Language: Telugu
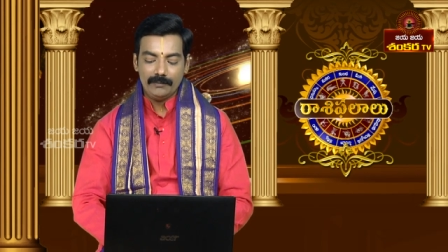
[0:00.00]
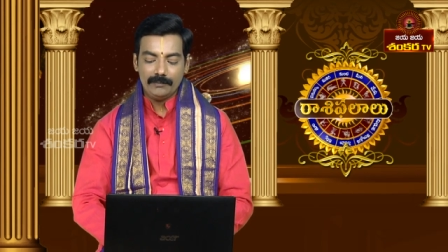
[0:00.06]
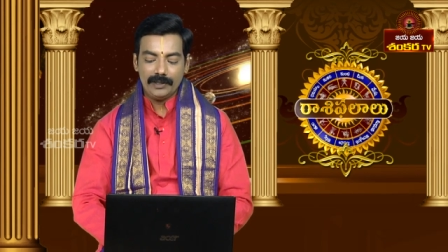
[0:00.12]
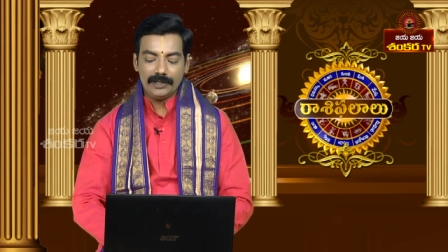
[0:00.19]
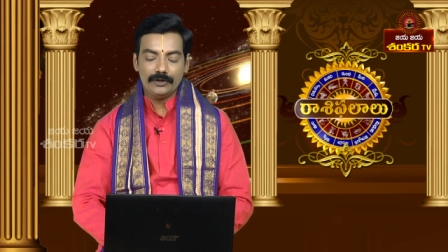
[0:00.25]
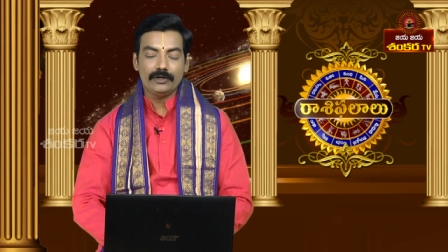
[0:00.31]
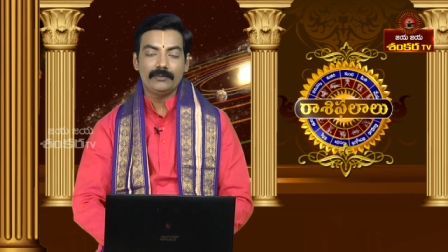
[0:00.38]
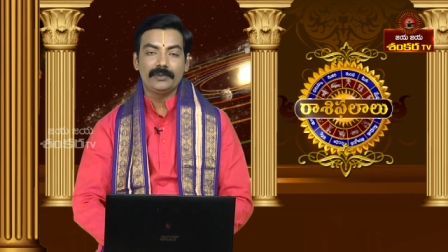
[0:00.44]

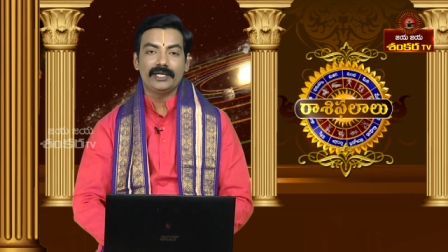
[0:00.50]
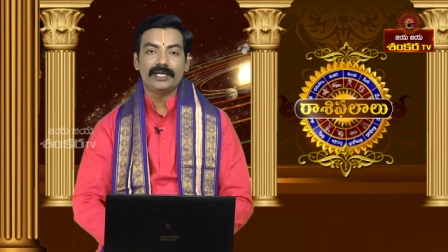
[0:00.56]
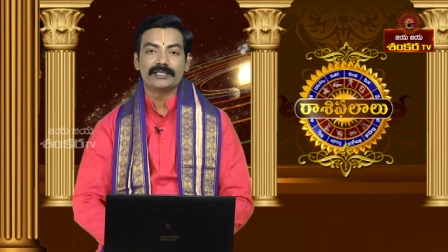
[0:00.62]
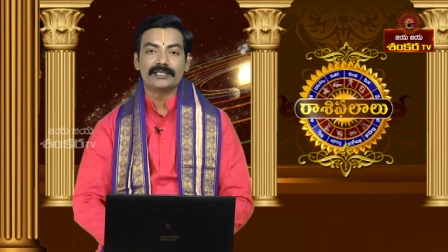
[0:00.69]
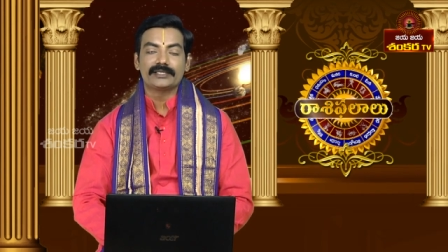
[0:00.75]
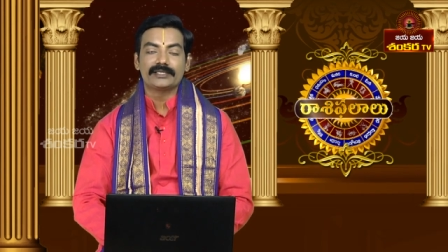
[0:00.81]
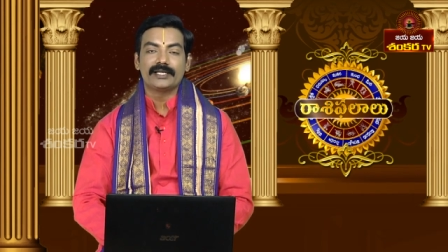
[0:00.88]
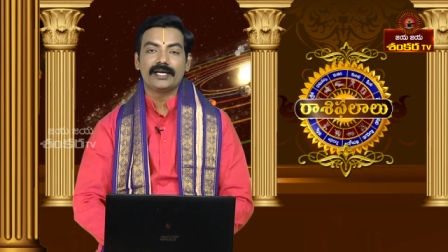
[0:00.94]

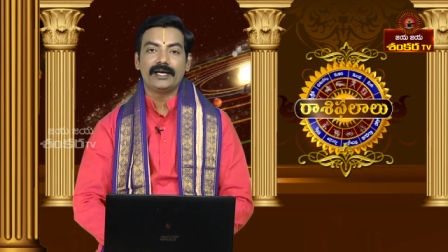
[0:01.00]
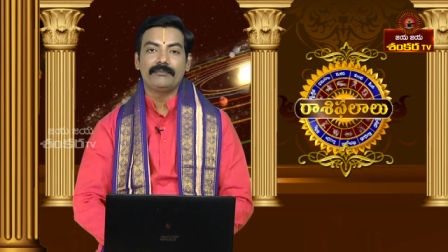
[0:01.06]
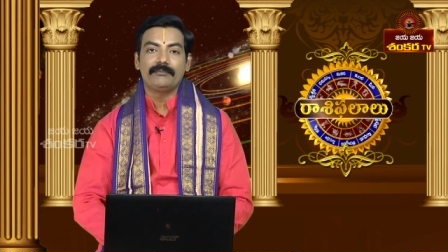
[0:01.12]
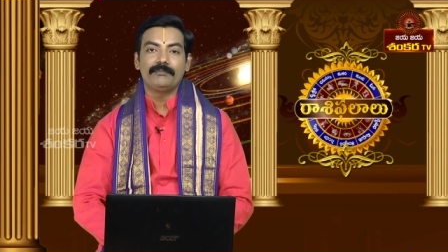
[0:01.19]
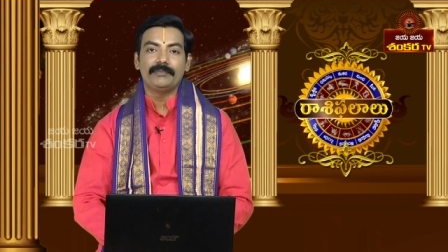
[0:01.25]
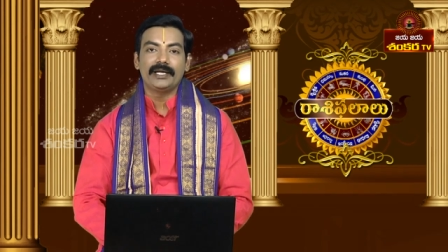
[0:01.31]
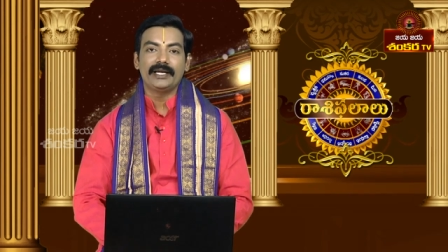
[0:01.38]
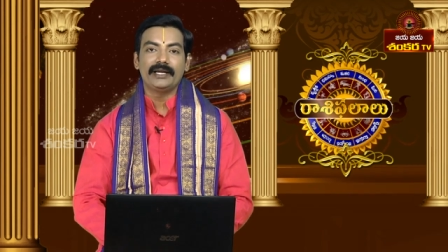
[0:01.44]
పయోభిరక్షణాం
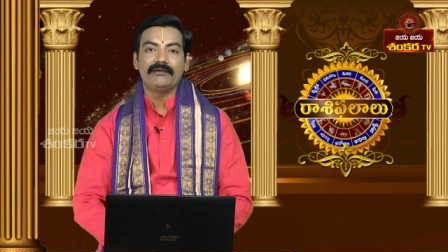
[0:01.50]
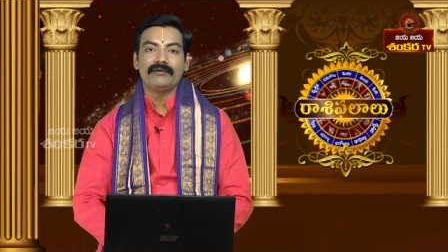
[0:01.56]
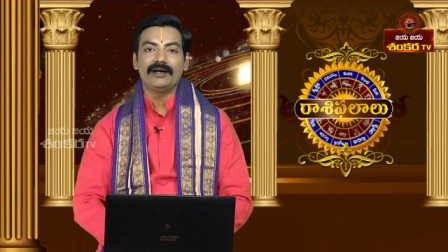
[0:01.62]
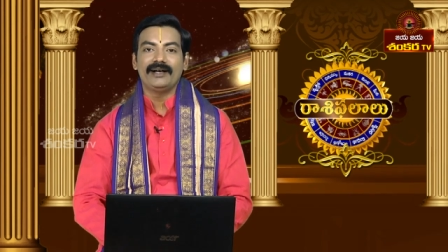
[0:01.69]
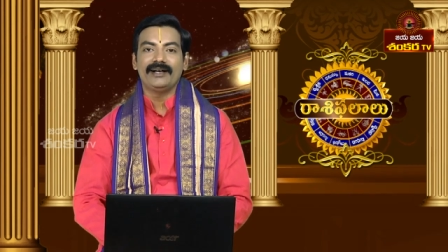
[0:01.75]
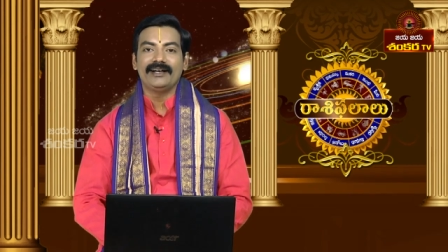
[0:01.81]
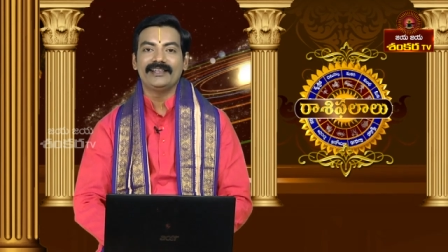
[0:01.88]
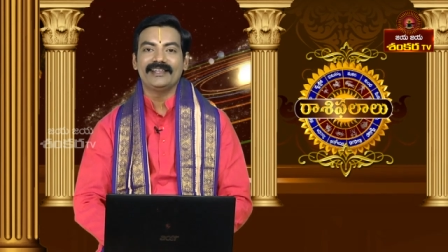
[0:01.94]

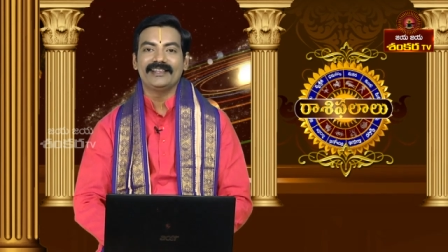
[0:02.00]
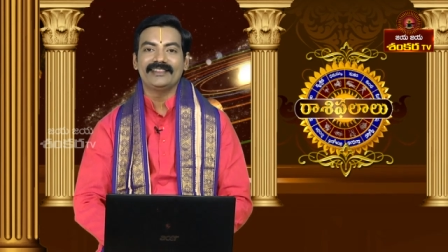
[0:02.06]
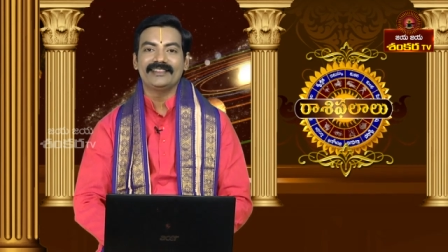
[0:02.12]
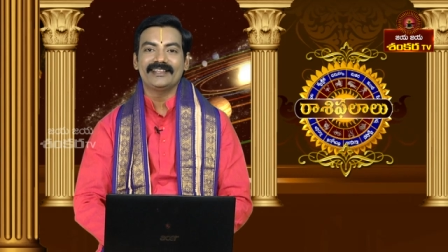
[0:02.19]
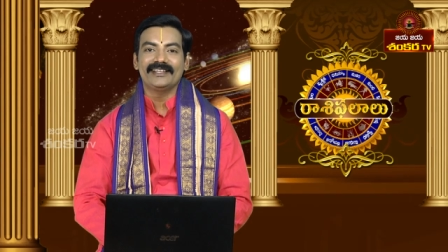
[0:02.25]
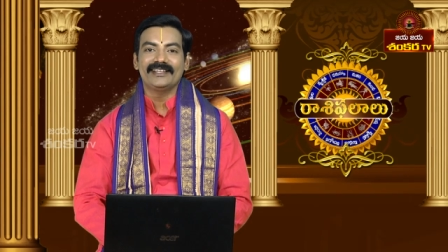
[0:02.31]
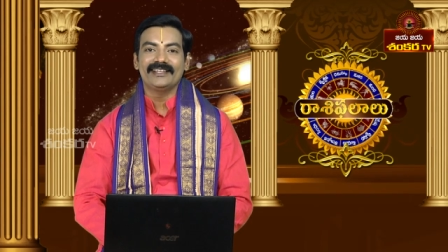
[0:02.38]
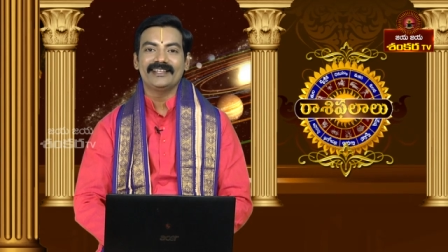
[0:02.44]

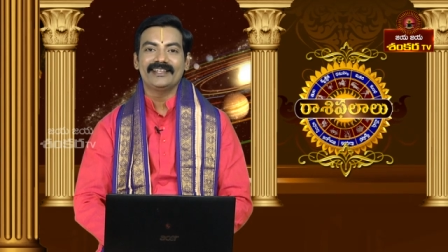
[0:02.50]
పరివాహయంతి